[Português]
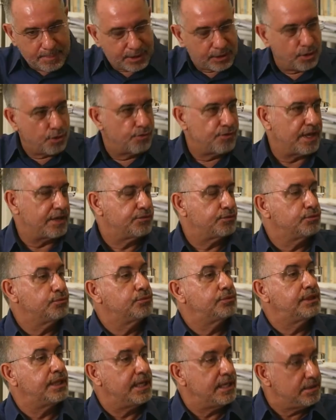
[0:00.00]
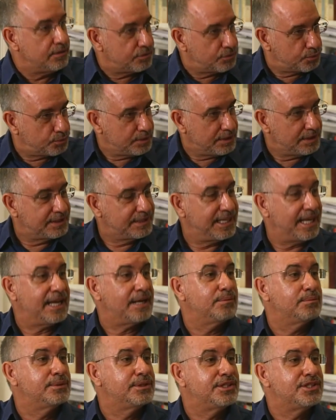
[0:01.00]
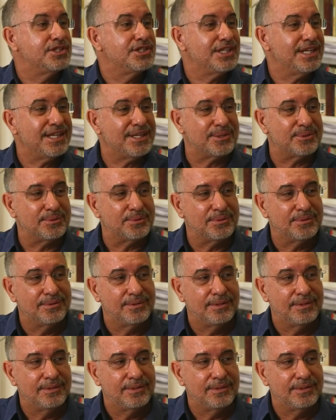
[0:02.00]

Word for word: para que houvesse um trânsito interno de dinheiro?